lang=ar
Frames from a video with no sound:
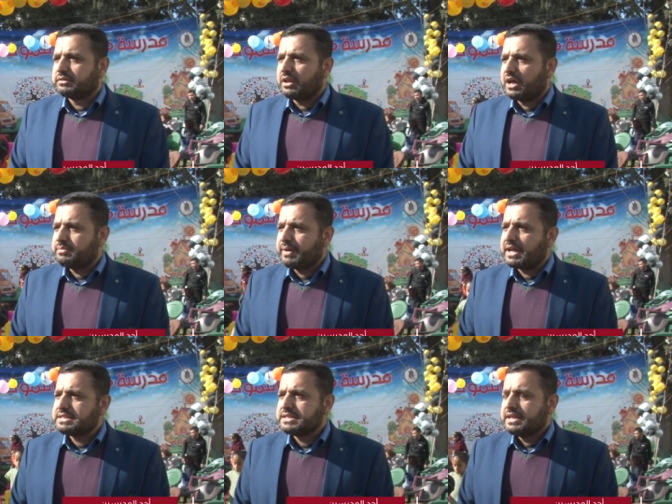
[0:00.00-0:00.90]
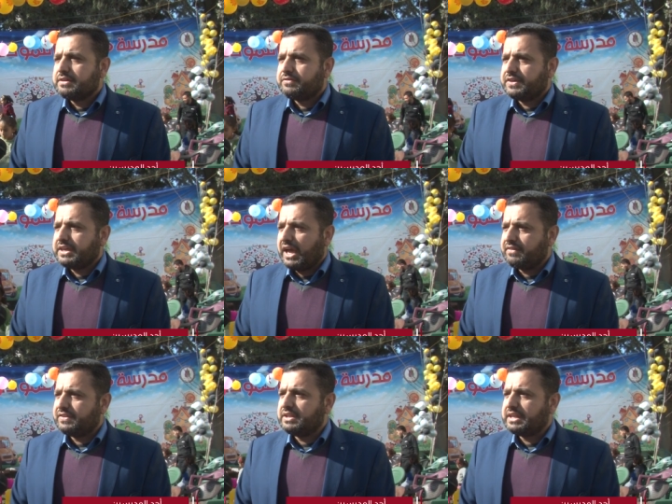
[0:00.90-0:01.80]
الطالبات في
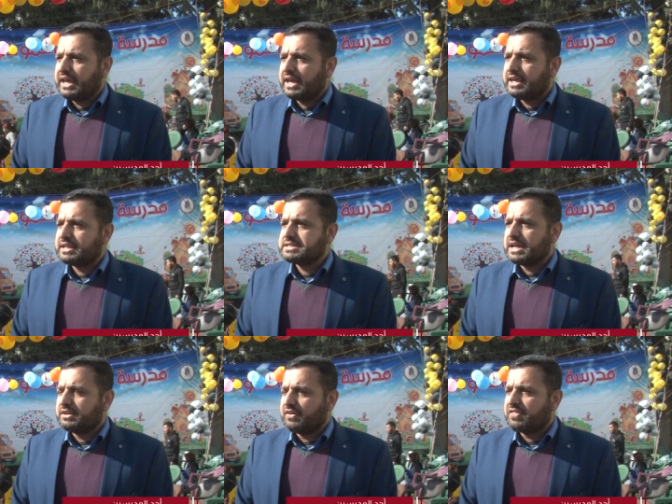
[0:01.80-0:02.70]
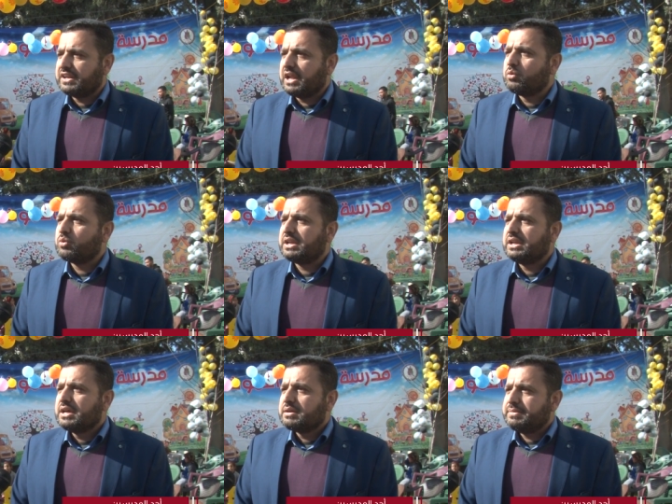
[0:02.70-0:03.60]
حفل نهاية الفصل الأول
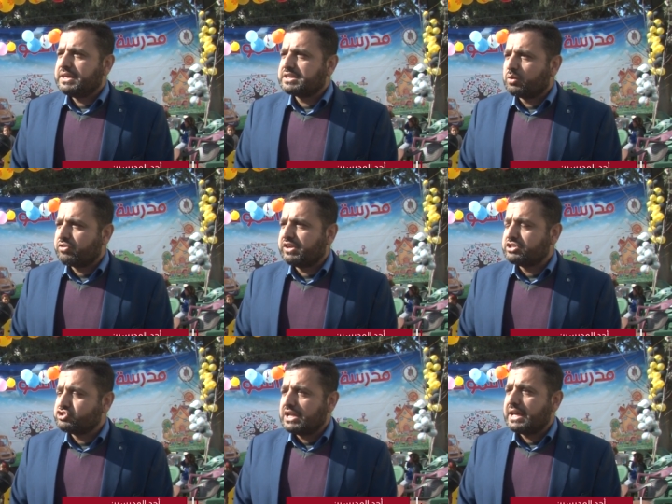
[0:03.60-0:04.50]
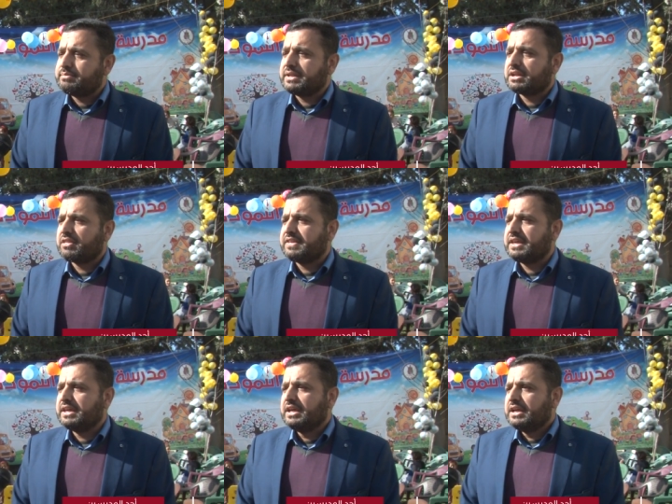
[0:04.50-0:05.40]
بتوزيع الجلاء
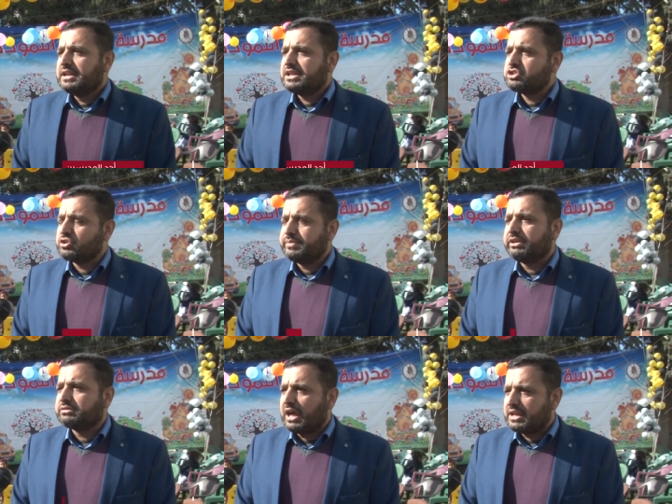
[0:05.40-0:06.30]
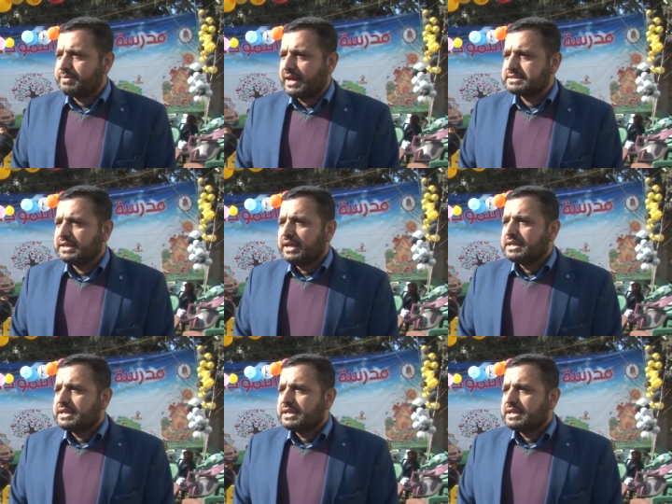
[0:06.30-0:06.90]
المدرسي لجميع الطالبات